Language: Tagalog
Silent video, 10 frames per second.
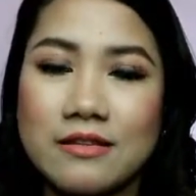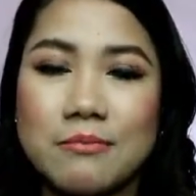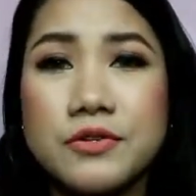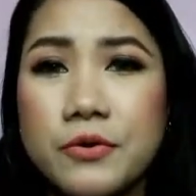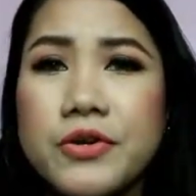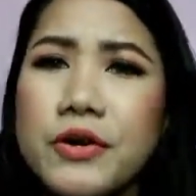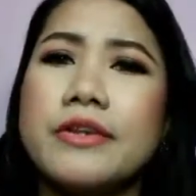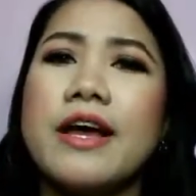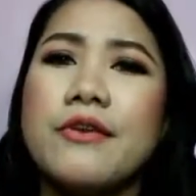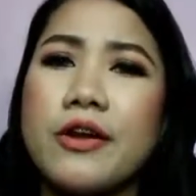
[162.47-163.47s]
So,
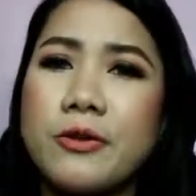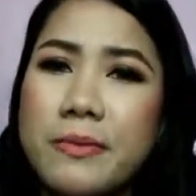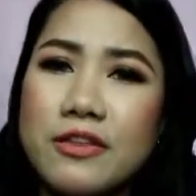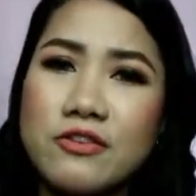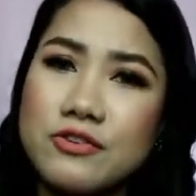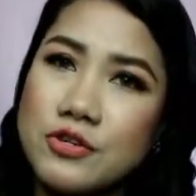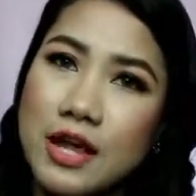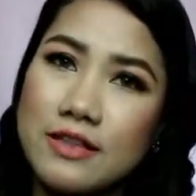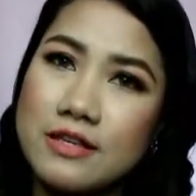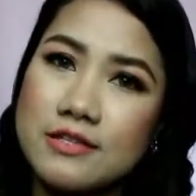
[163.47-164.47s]
yun. I recommend you
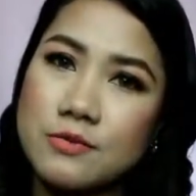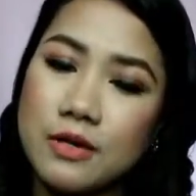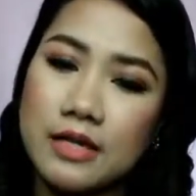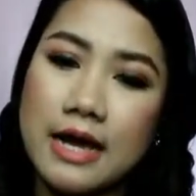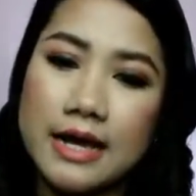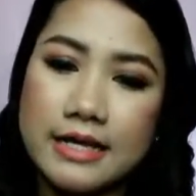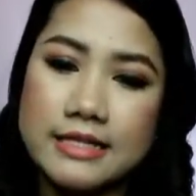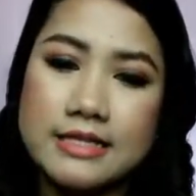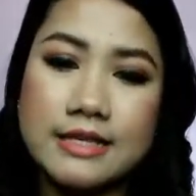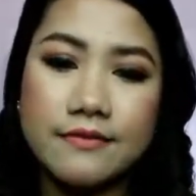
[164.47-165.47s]
try this one,
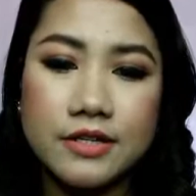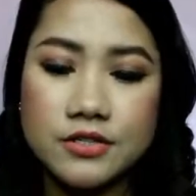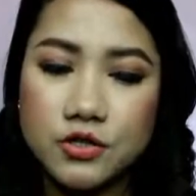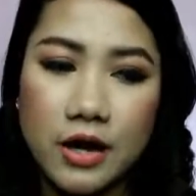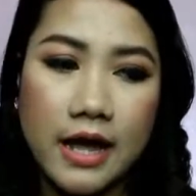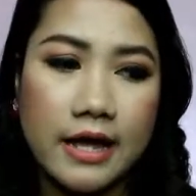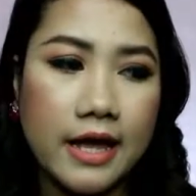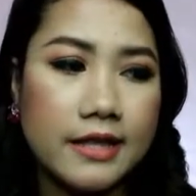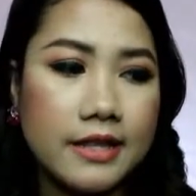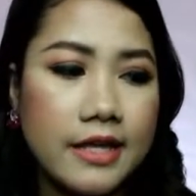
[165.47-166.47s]
guys. Give it a try.
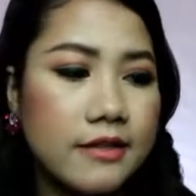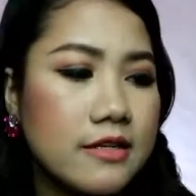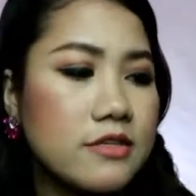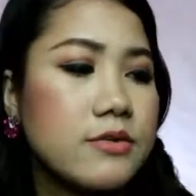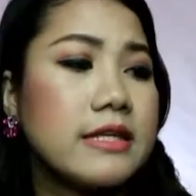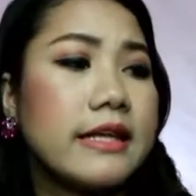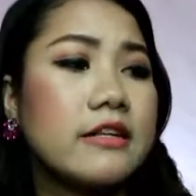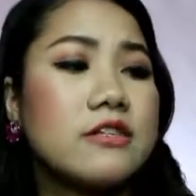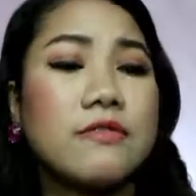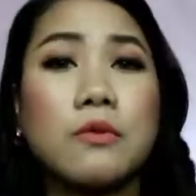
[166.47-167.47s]
I think this
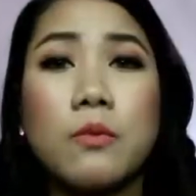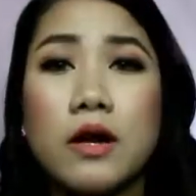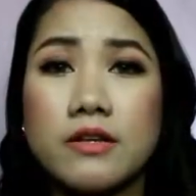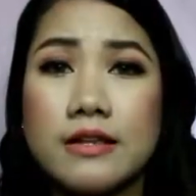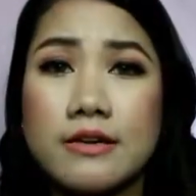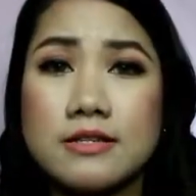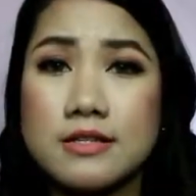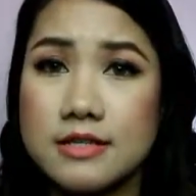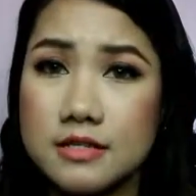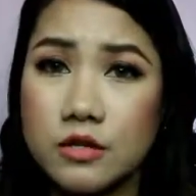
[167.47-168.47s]
retails for
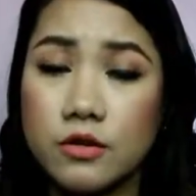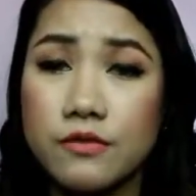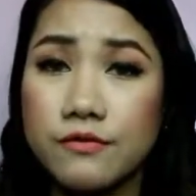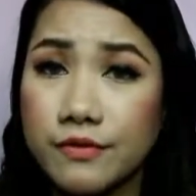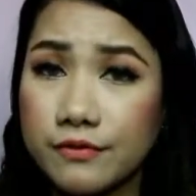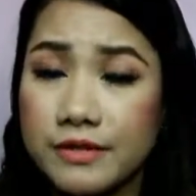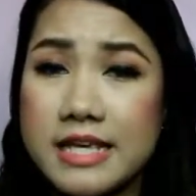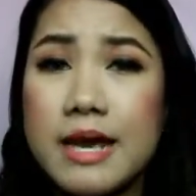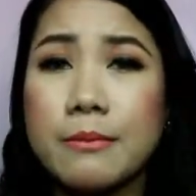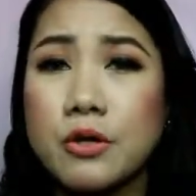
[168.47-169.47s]

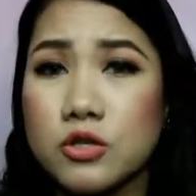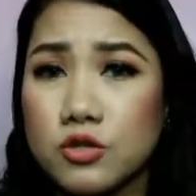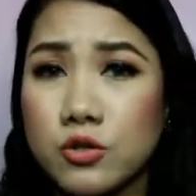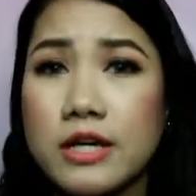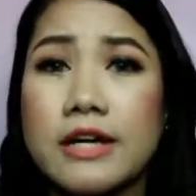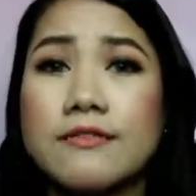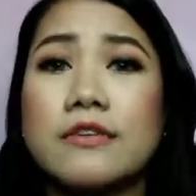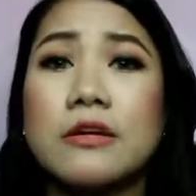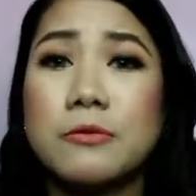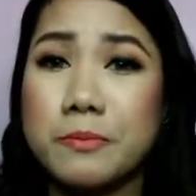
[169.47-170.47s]
1,650. I'm not sure if
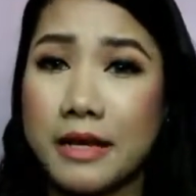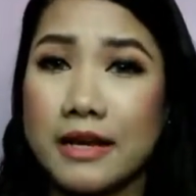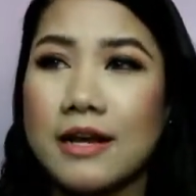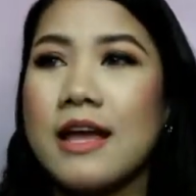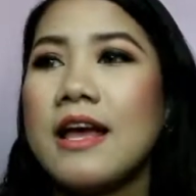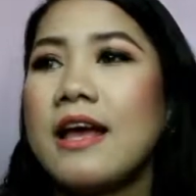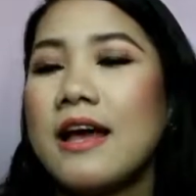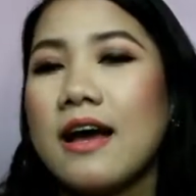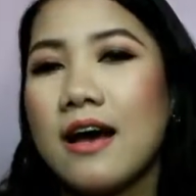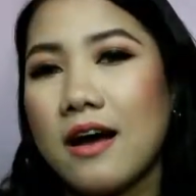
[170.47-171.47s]
ganun pa rin.
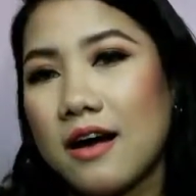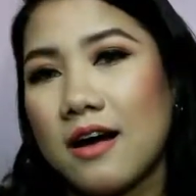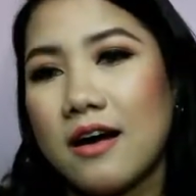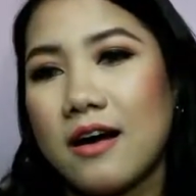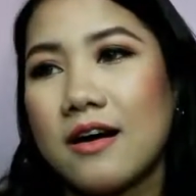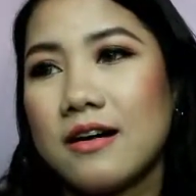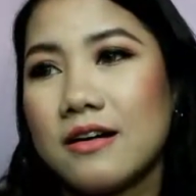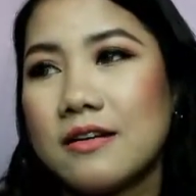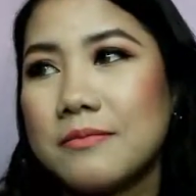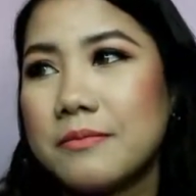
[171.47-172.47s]
Uh,
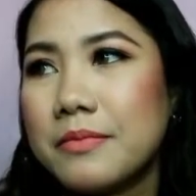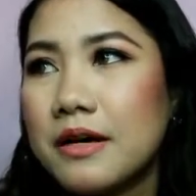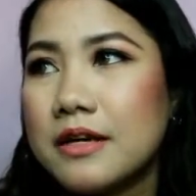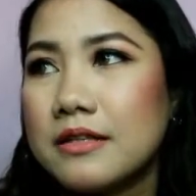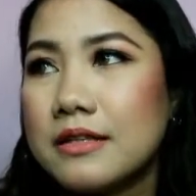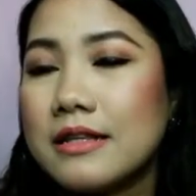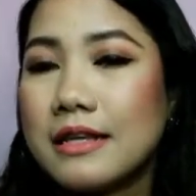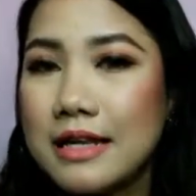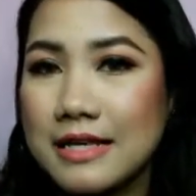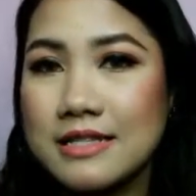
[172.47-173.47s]
but the
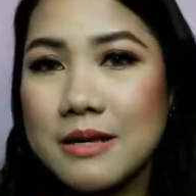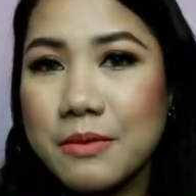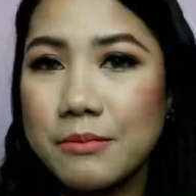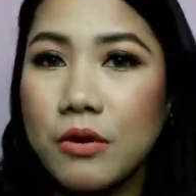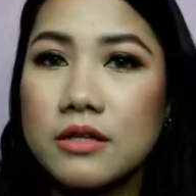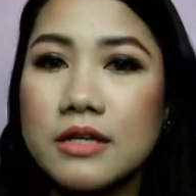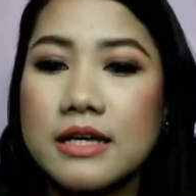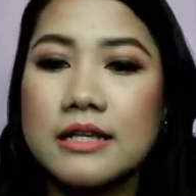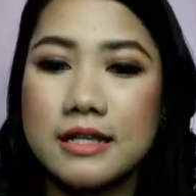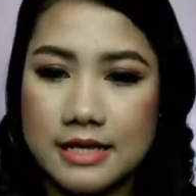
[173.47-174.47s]
last time I bought
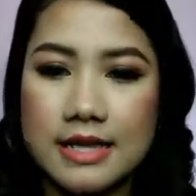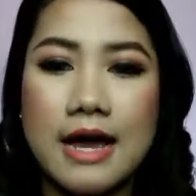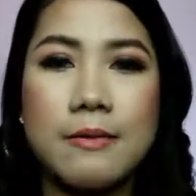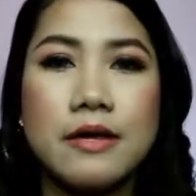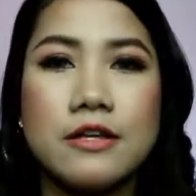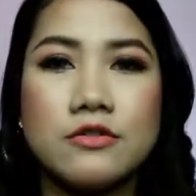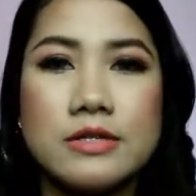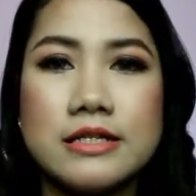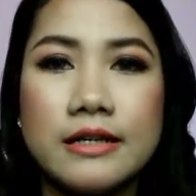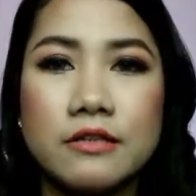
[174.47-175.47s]
it, yeah, it
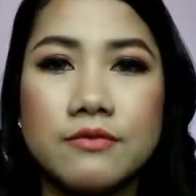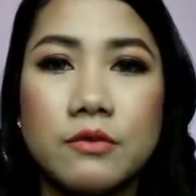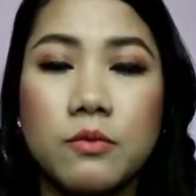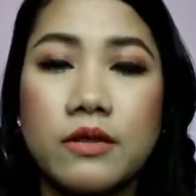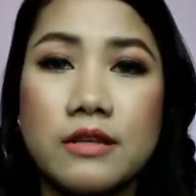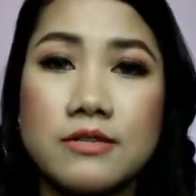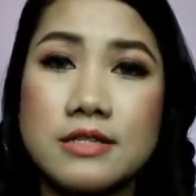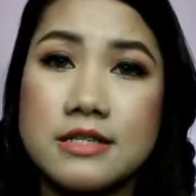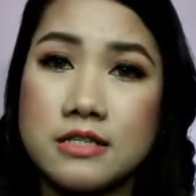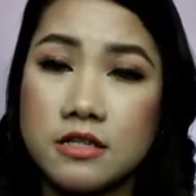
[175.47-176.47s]
retailed for 1,650.